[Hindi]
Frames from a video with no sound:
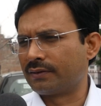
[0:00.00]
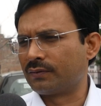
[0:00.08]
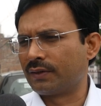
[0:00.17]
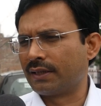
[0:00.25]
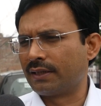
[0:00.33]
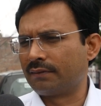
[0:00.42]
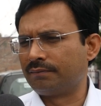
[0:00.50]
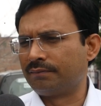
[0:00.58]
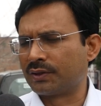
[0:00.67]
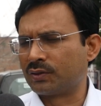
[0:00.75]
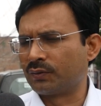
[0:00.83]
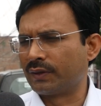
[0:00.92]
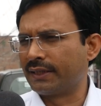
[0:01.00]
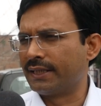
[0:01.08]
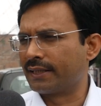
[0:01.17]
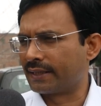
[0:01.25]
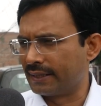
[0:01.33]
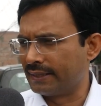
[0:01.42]
में जो है बच्चों के
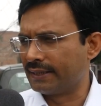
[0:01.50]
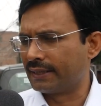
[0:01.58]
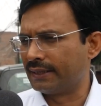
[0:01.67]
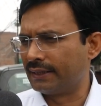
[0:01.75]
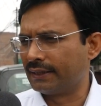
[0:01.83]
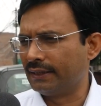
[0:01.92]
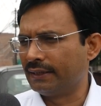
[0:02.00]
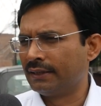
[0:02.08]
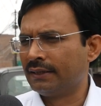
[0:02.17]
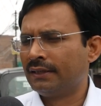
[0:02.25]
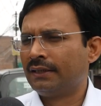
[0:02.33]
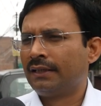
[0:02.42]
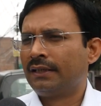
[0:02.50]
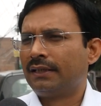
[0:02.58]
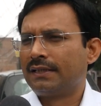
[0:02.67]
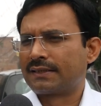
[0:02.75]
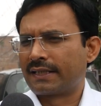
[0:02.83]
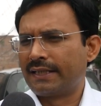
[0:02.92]
लिए एक रैली निकाली
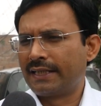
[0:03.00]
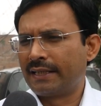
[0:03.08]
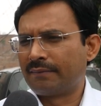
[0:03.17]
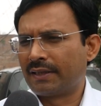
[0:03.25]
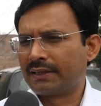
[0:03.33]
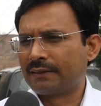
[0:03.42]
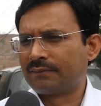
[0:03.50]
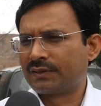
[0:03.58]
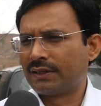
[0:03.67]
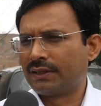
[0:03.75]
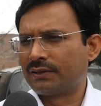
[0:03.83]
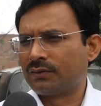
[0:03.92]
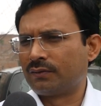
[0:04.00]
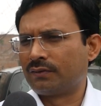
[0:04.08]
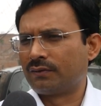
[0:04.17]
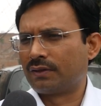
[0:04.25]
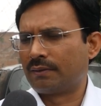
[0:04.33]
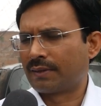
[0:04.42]
गई इस रैली के माध्यम से जो
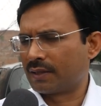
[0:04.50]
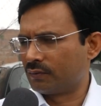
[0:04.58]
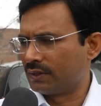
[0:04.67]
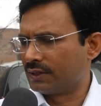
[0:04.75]
हमारा